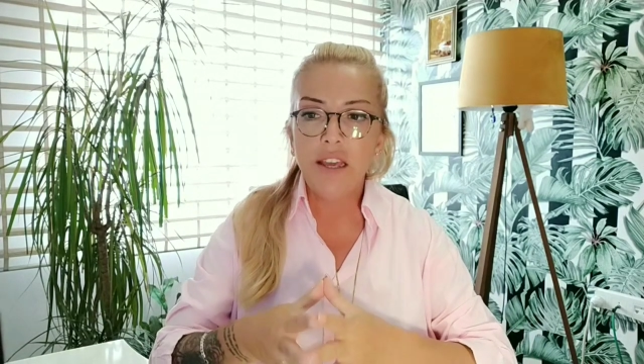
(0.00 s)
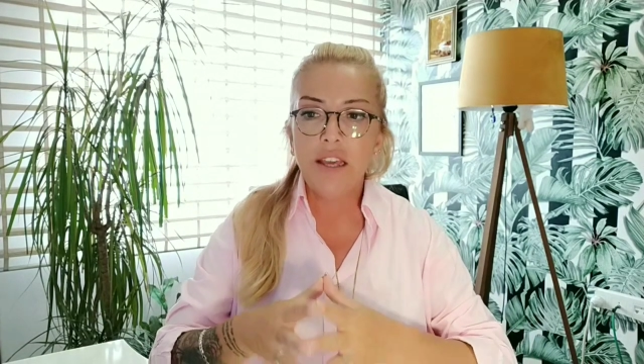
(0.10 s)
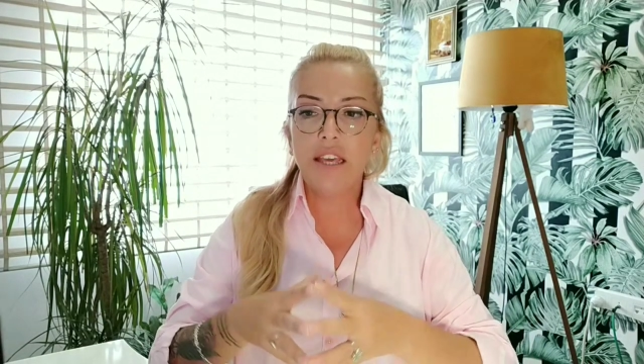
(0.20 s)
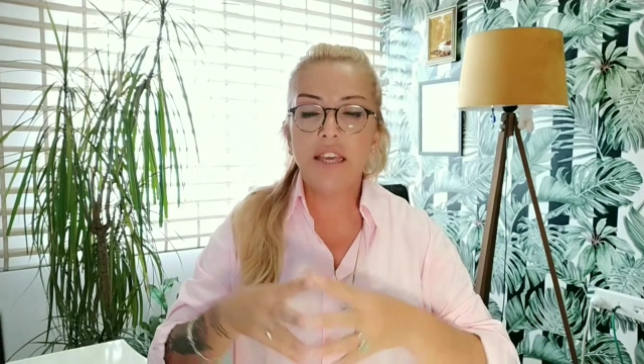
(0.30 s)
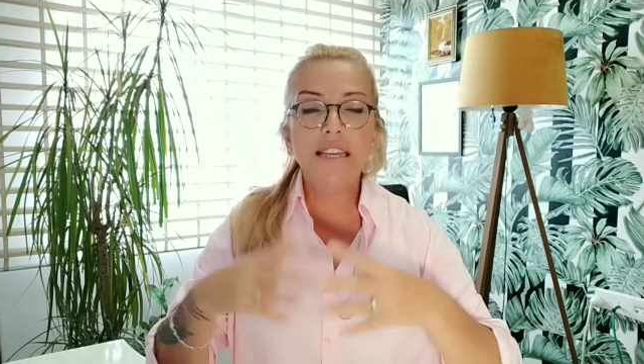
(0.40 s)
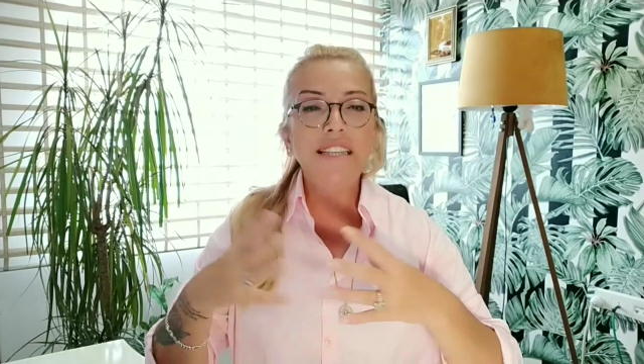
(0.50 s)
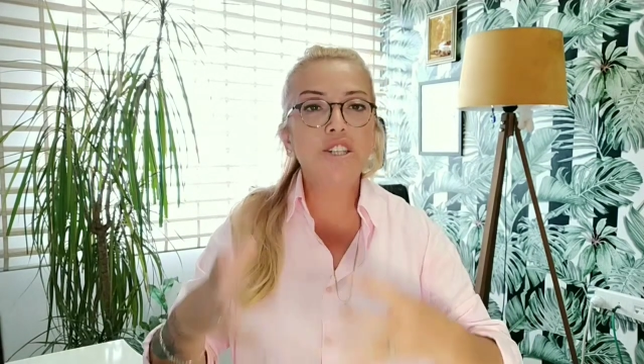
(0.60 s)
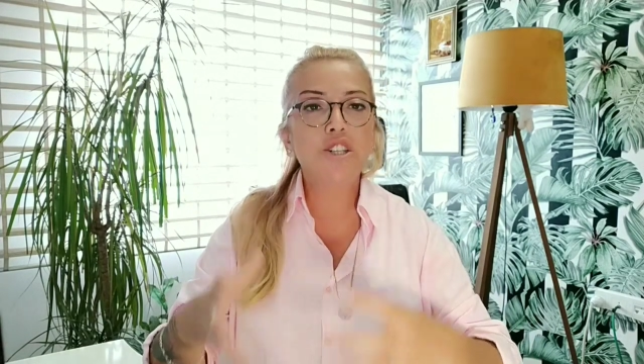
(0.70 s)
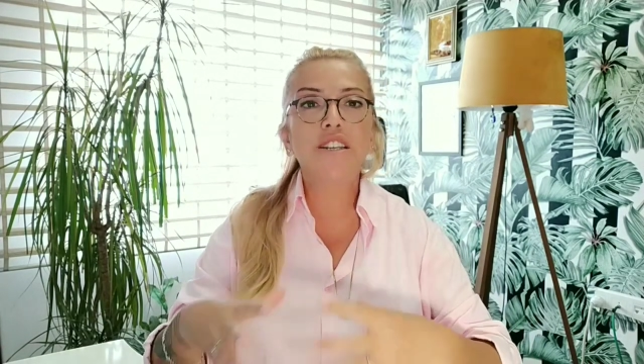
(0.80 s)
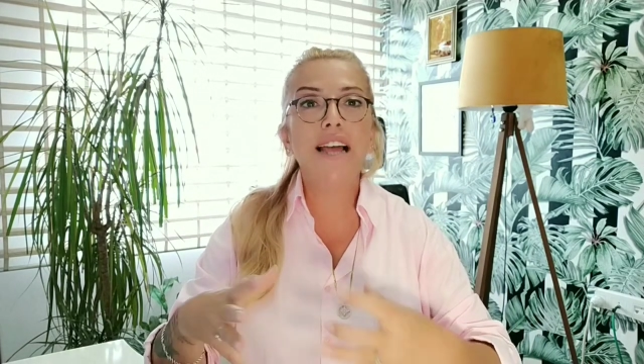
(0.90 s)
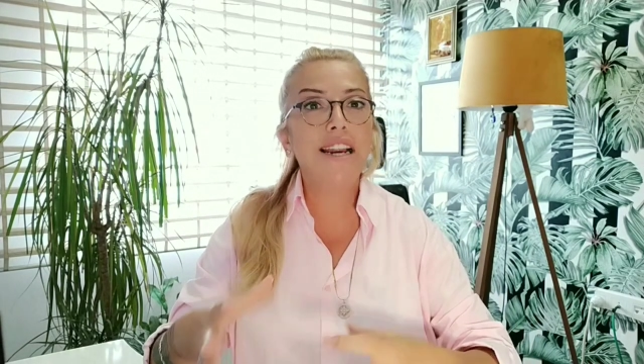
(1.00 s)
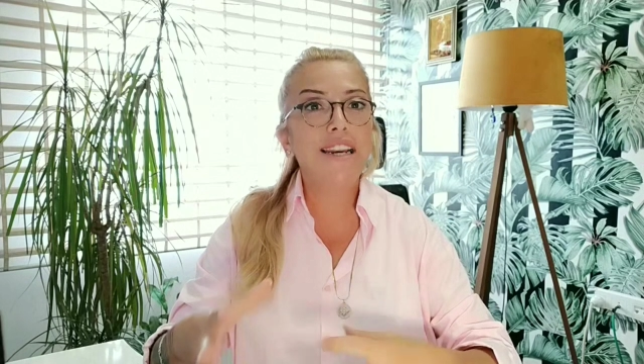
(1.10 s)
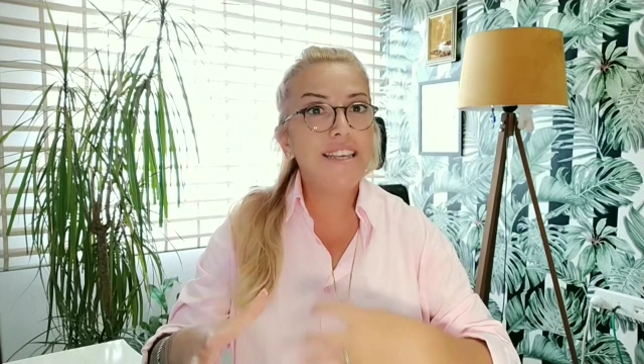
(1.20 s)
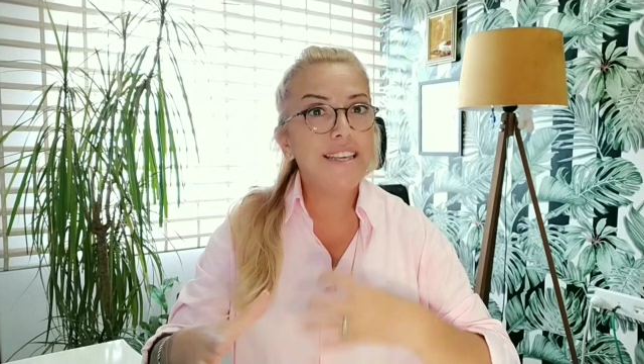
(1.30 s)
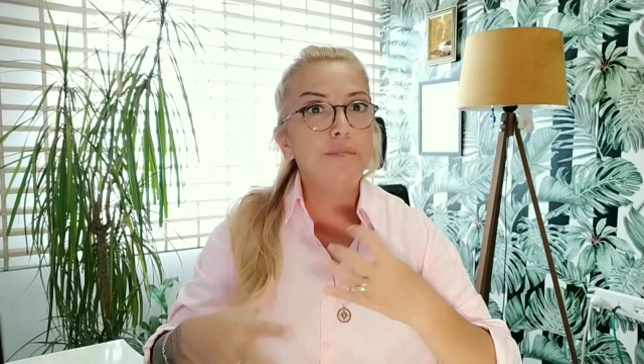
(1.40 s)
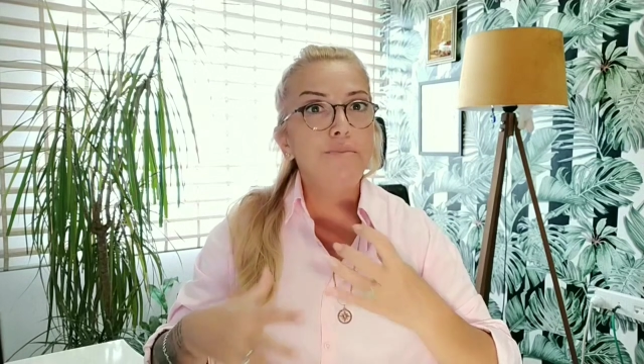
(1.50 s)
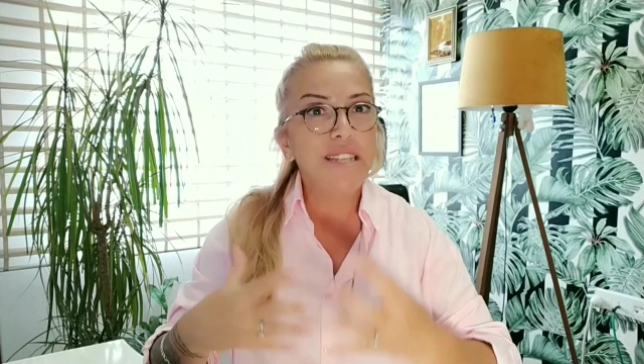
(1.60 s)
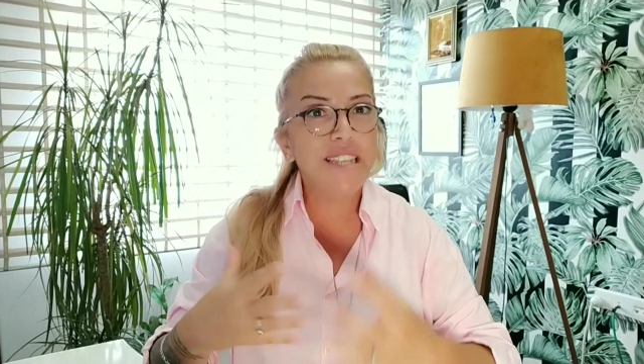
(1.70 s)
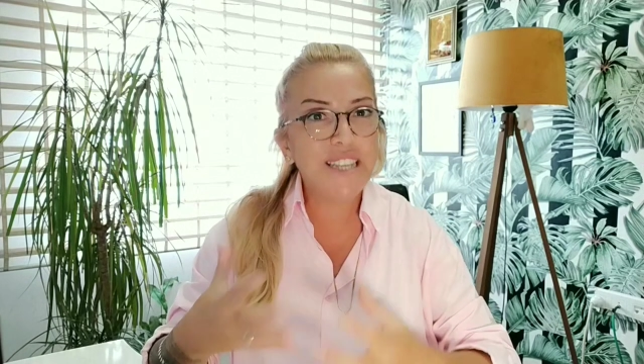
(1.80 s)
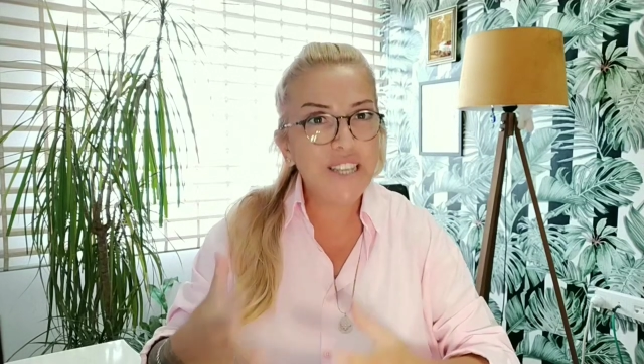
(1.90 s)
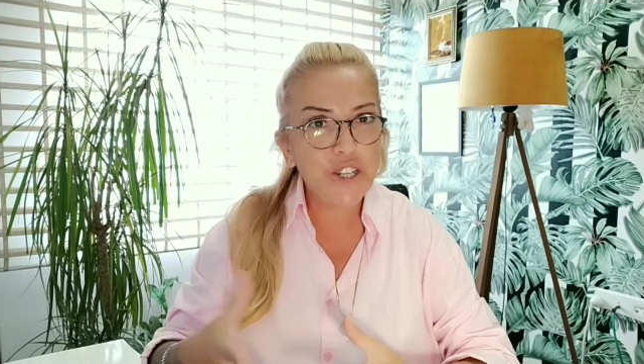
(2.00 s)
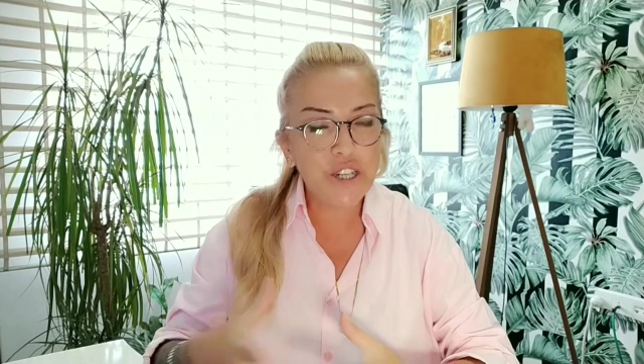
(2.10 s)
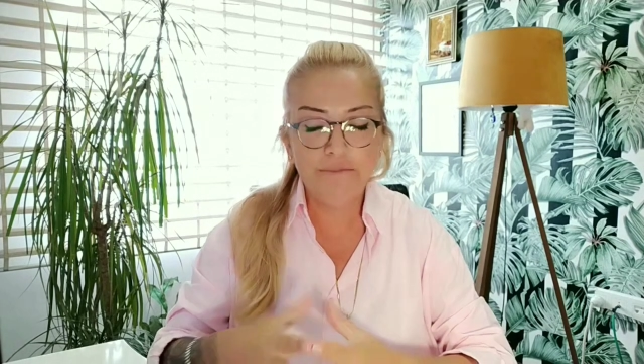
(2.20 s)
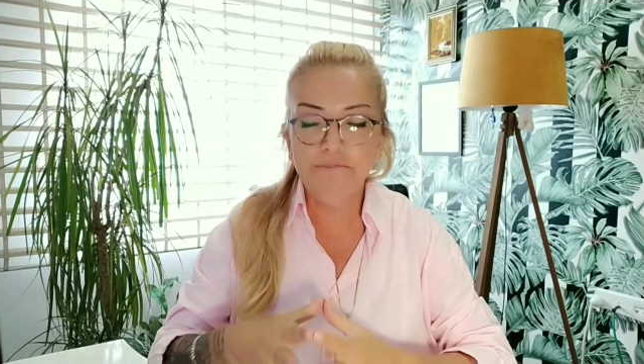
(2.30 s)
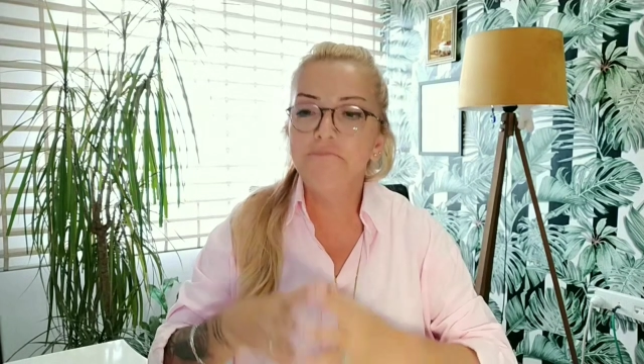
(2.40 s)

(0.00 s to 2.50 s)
e, ilişkilerle ilgili bir girişim